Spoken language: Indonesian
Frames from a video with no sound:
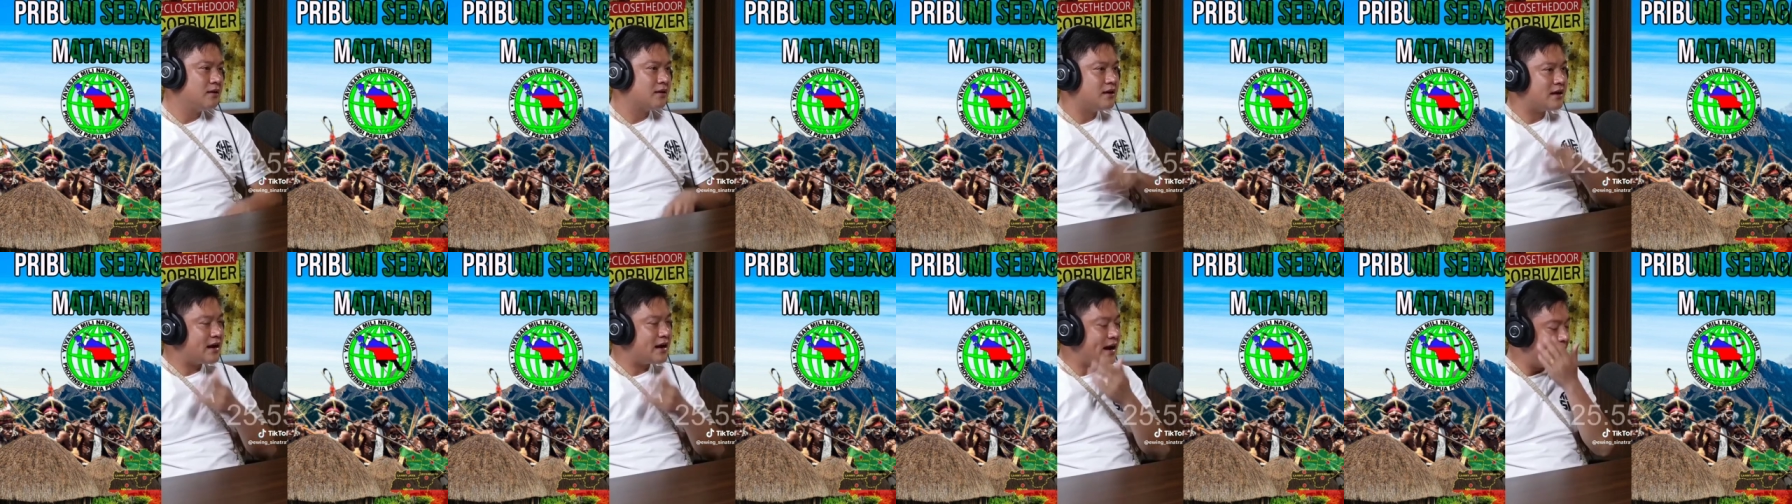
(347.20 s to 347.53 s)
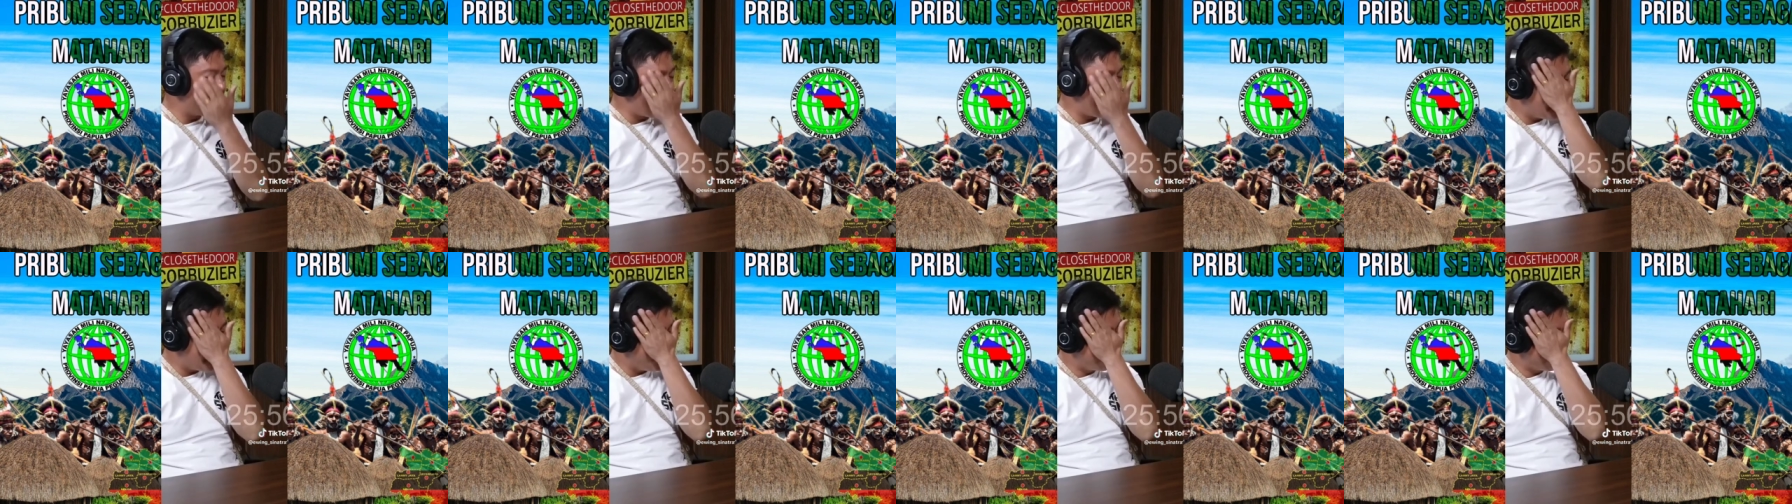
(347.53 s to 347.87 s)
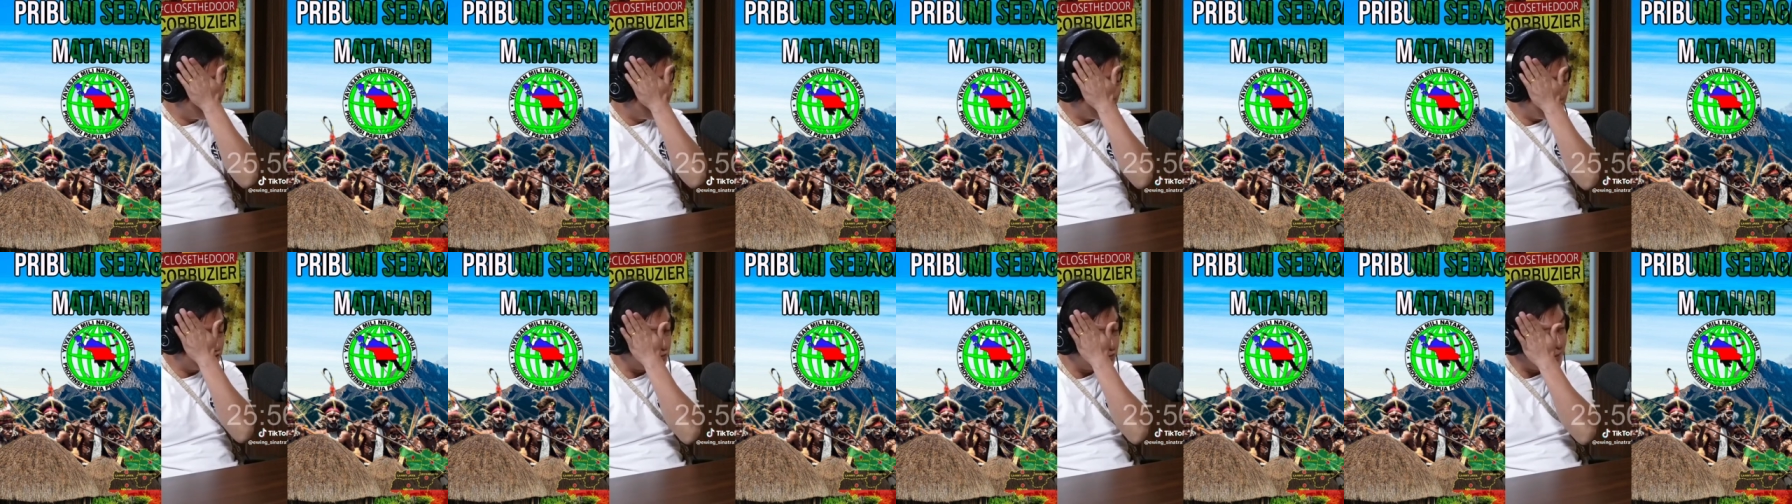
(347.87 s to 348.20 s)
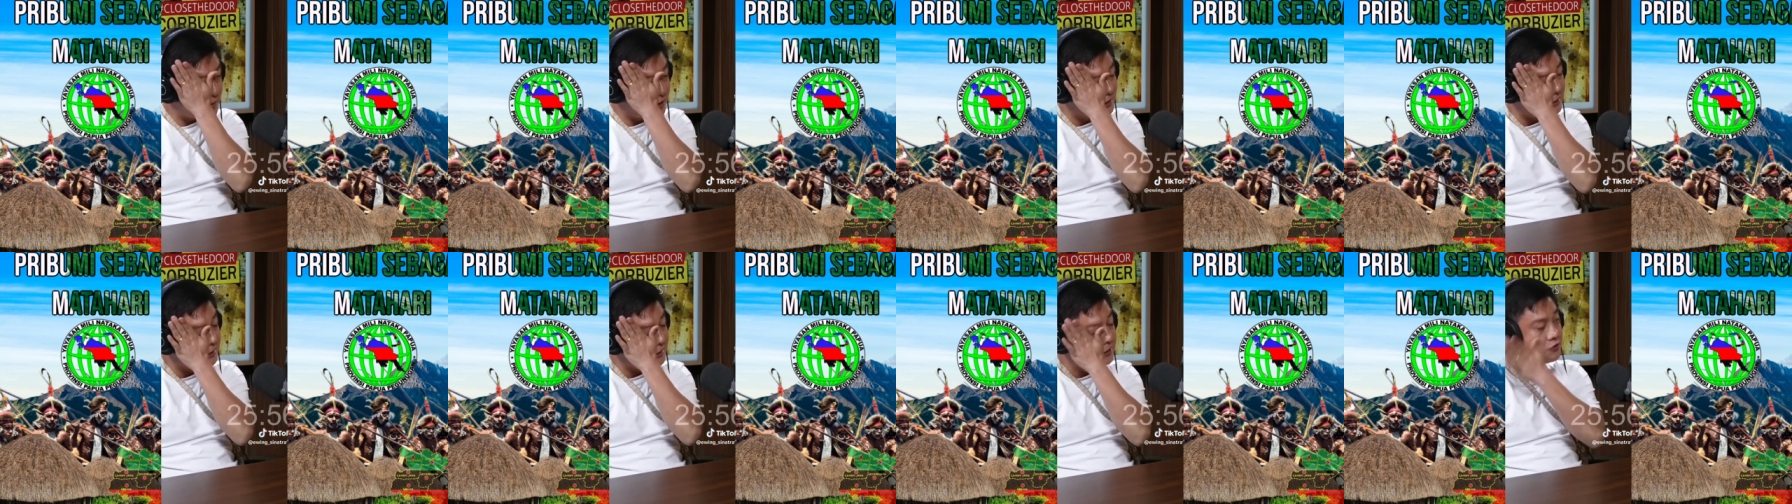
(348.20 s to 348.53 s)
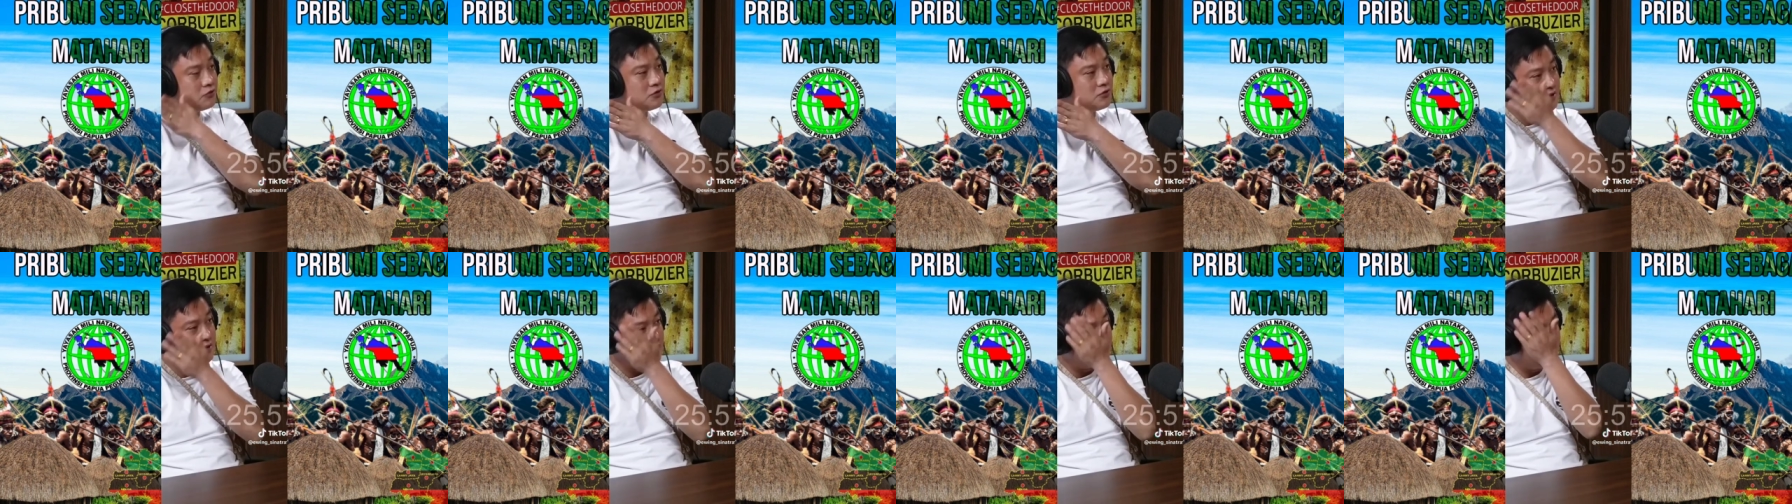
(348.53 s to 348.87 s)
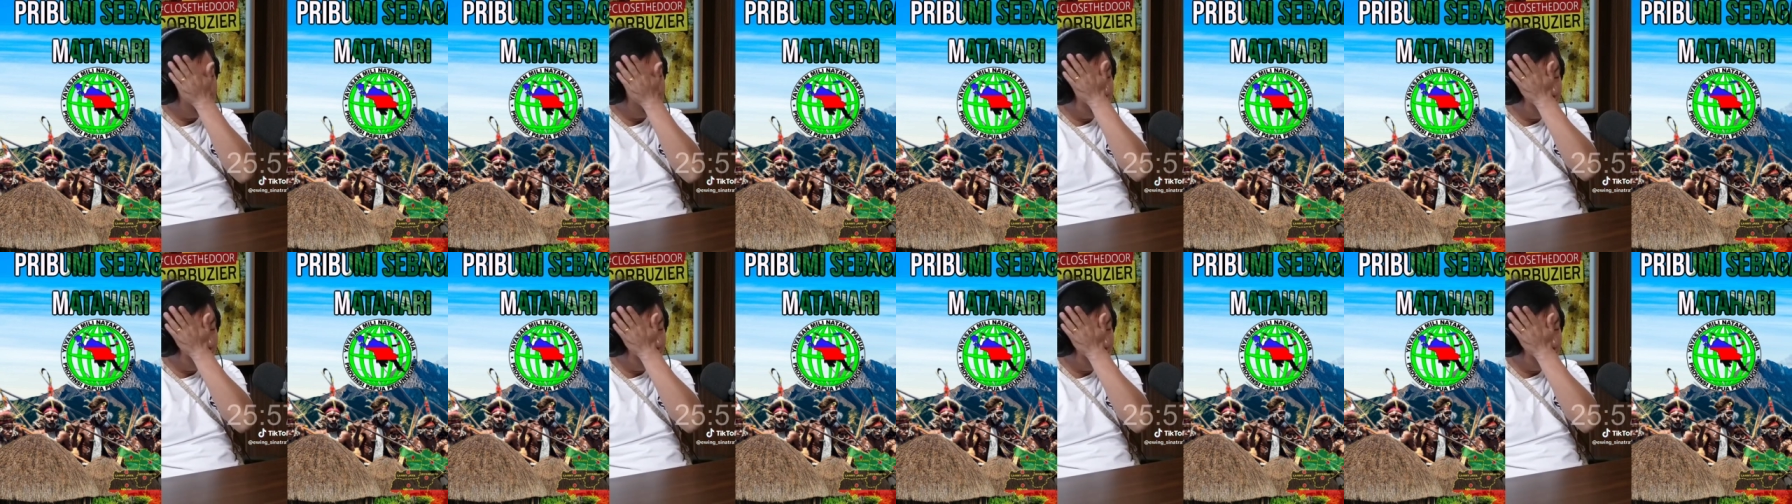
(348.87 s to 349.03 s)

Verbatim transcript: kekayaan alam kita supaya dikeruk